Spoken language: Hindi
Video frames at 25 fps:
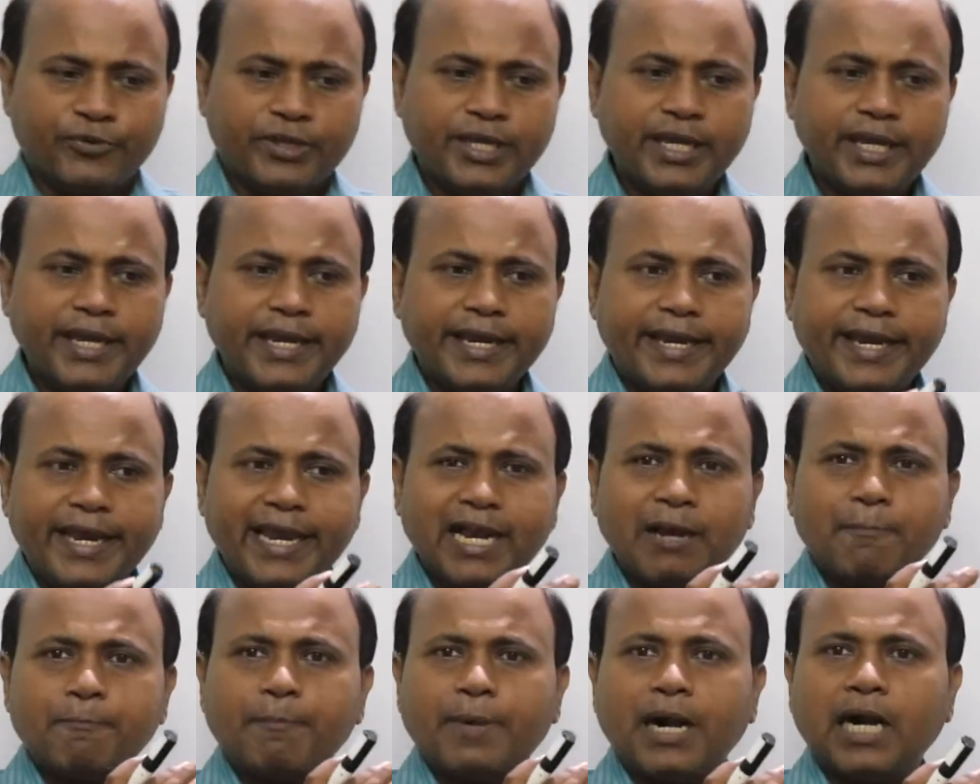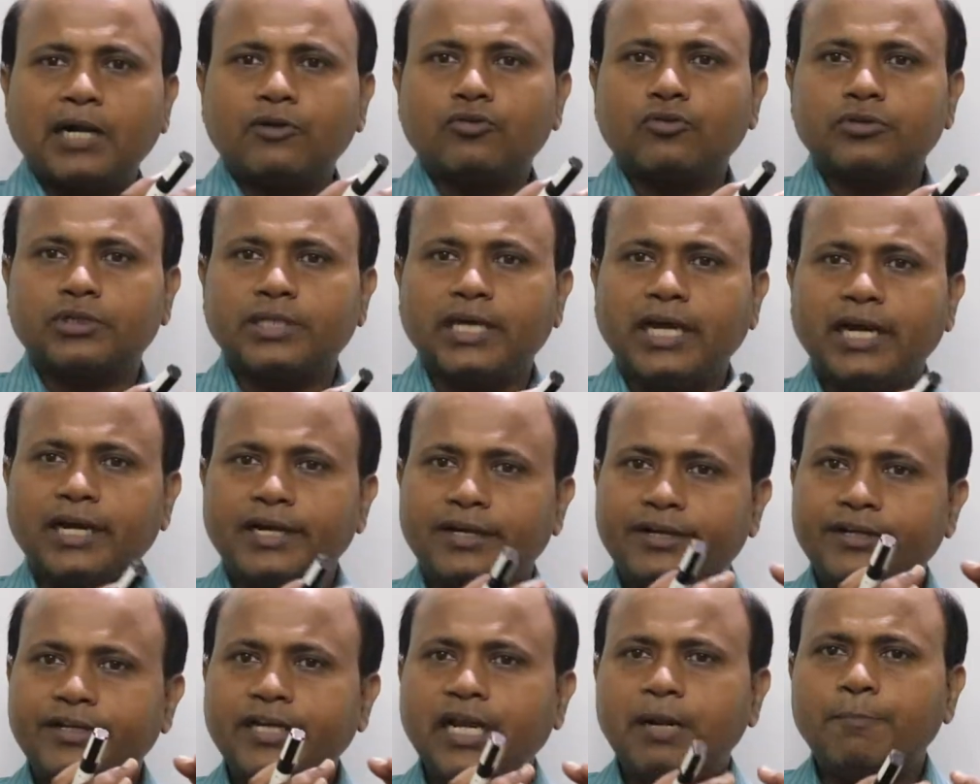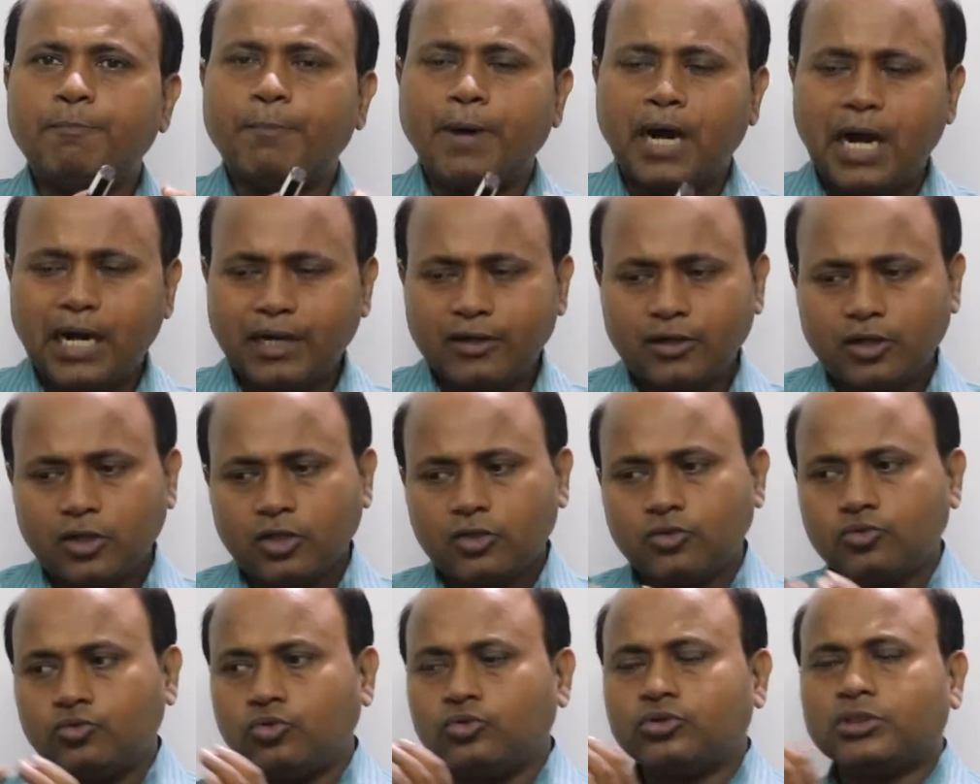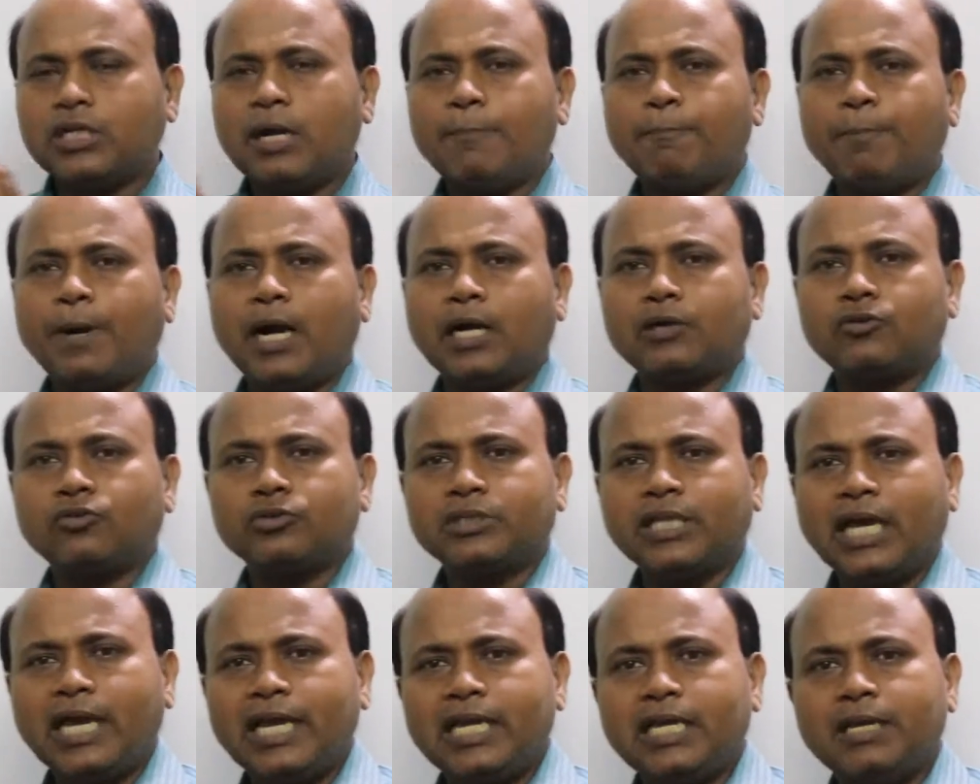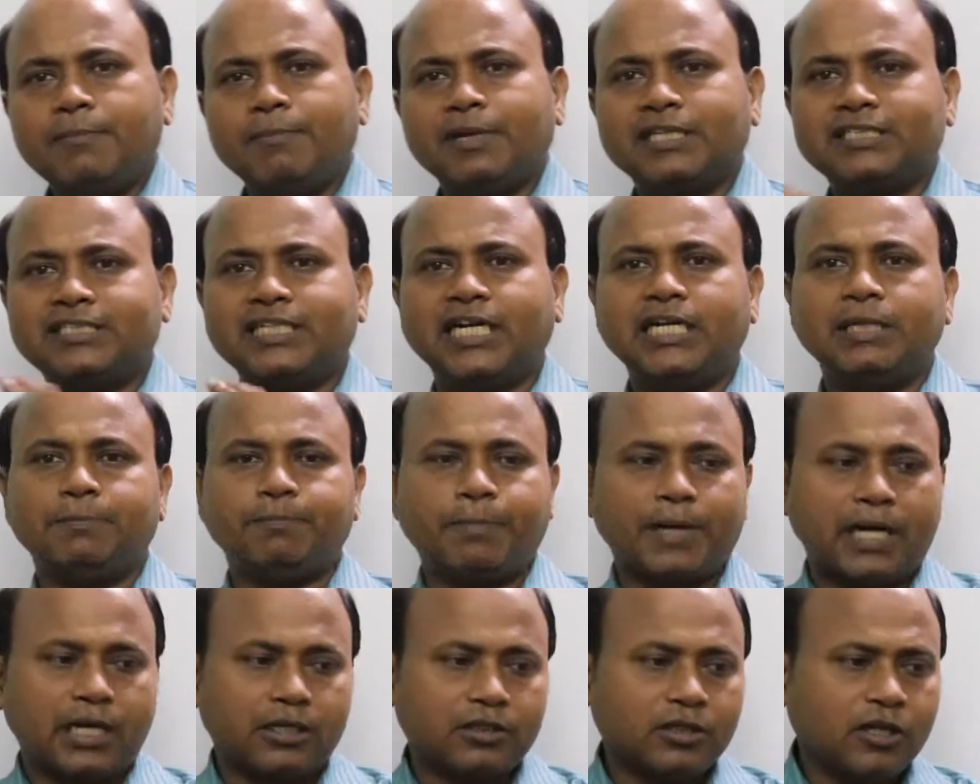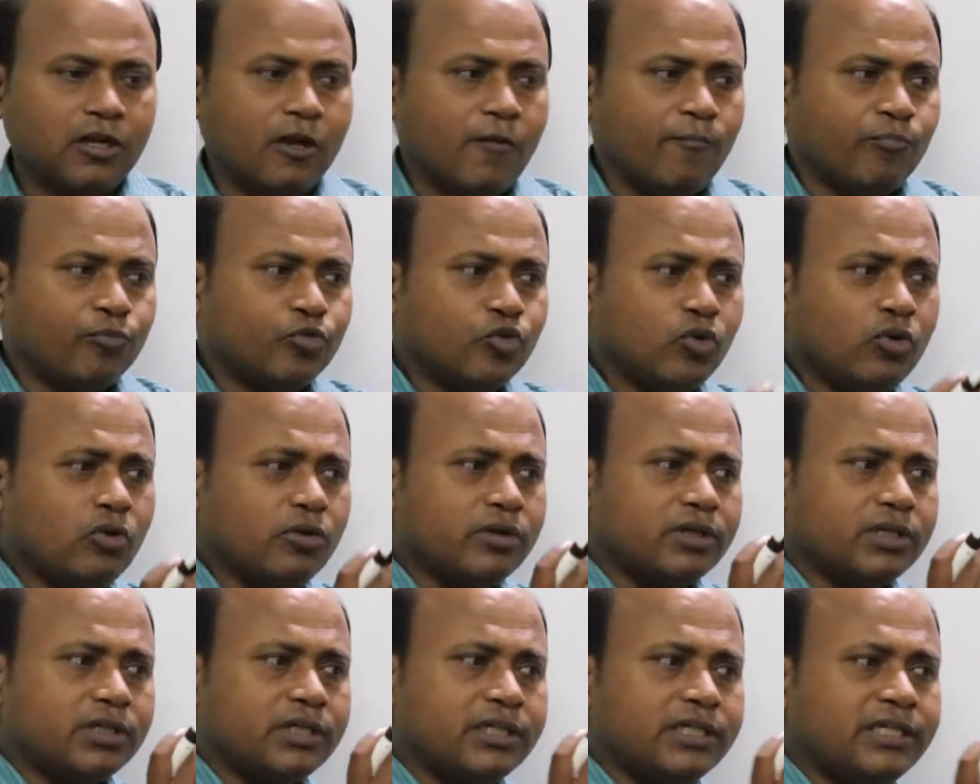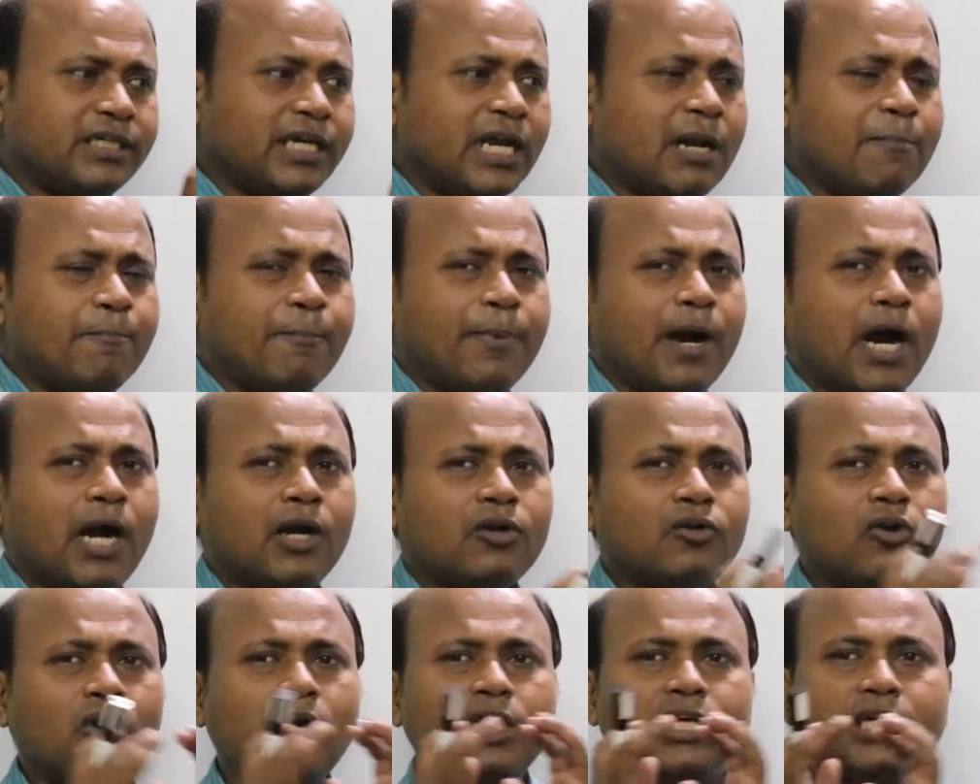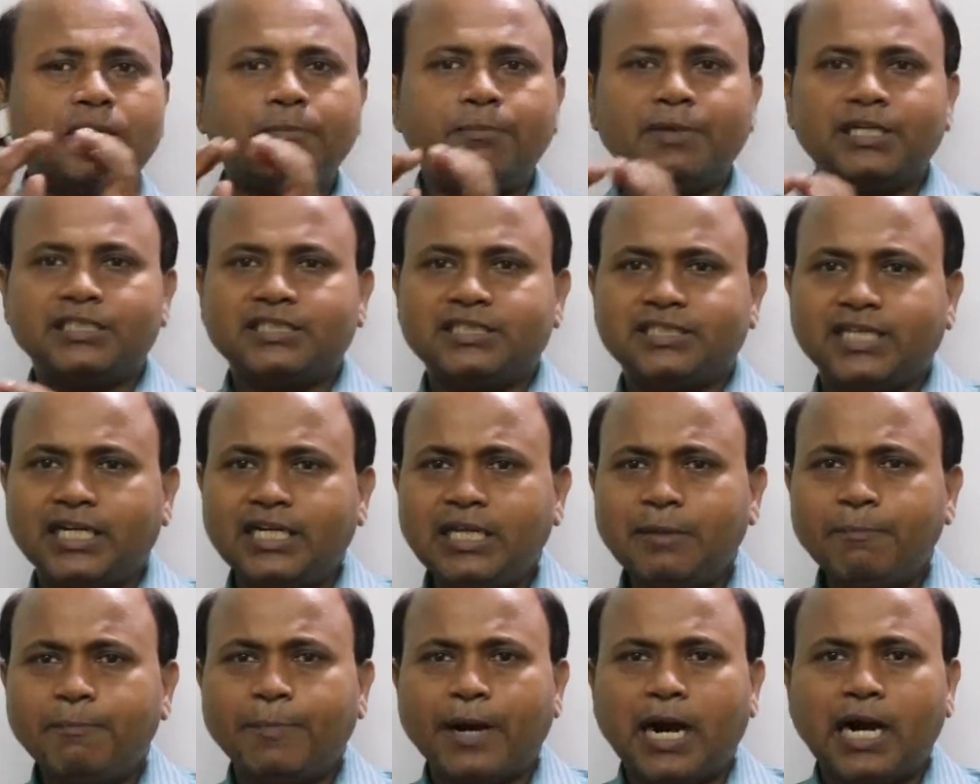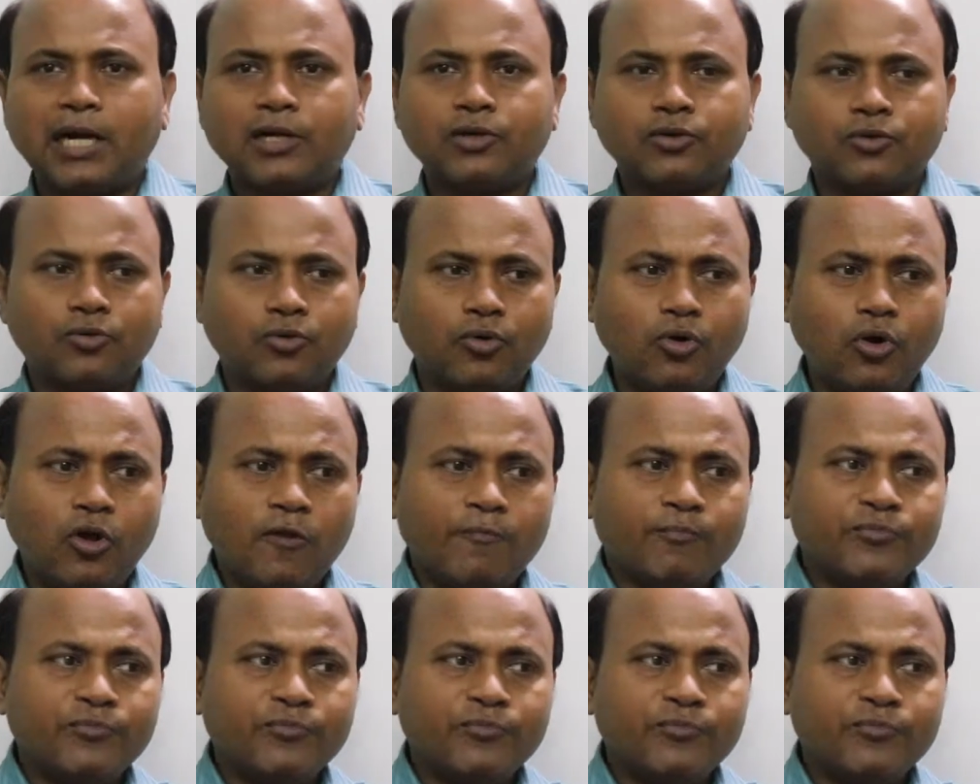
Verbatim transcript: कि एक पार्ट होता है रियल पार्ट दूसरा पार्ट होता है इमेजनरी पार्ट तो रियल पार्ट और इमेजनरी पार्ट को